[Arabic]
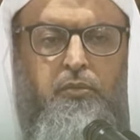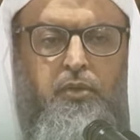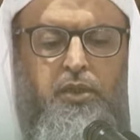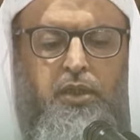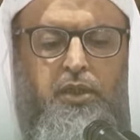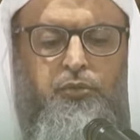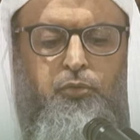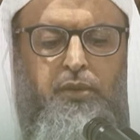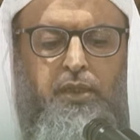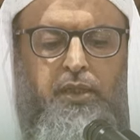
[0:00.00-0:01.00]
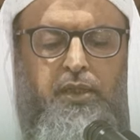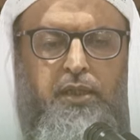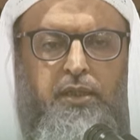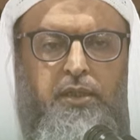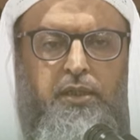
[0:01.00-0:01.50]
وقال
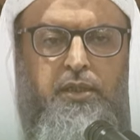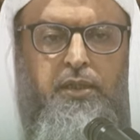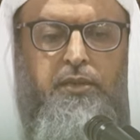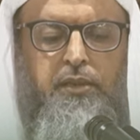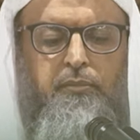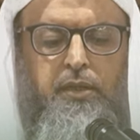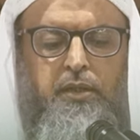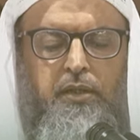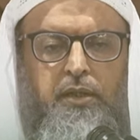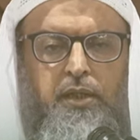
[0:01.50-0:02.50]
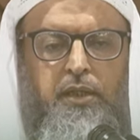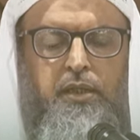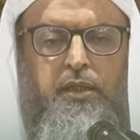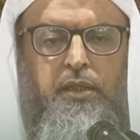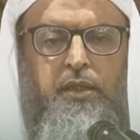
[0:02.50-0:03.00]
سبحانه تبارك
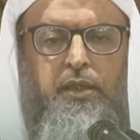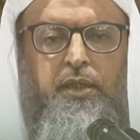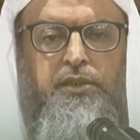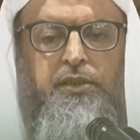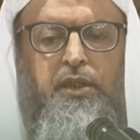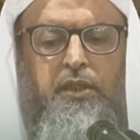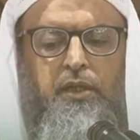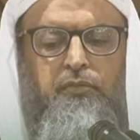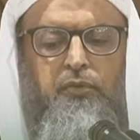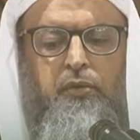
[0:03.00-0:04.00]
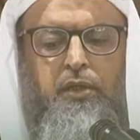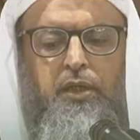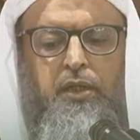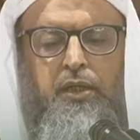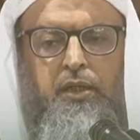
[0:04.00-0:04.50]
الذي نزل
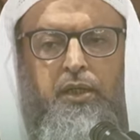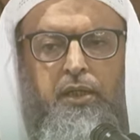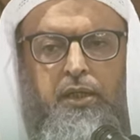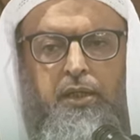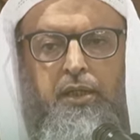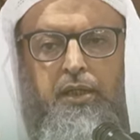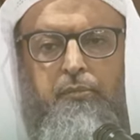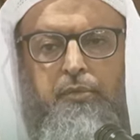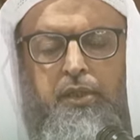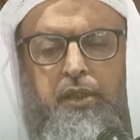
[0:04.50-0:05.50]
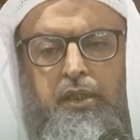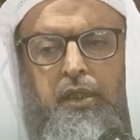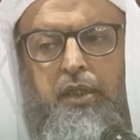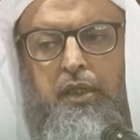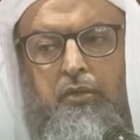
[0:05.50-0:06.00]
الفرقان على عبده
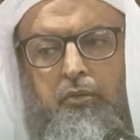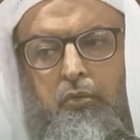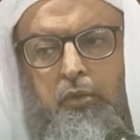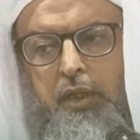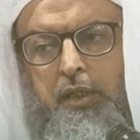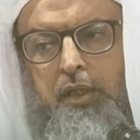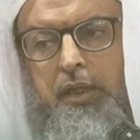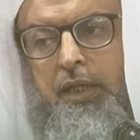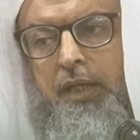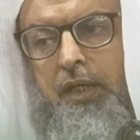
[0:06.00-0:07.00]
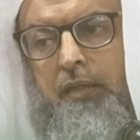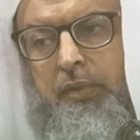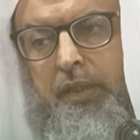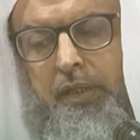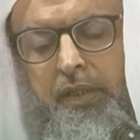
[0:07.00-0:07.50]
ليكون
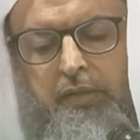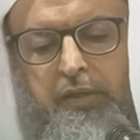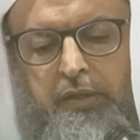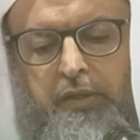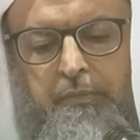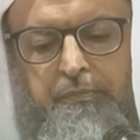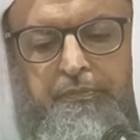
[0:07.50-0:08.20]
للعالمين نذيرا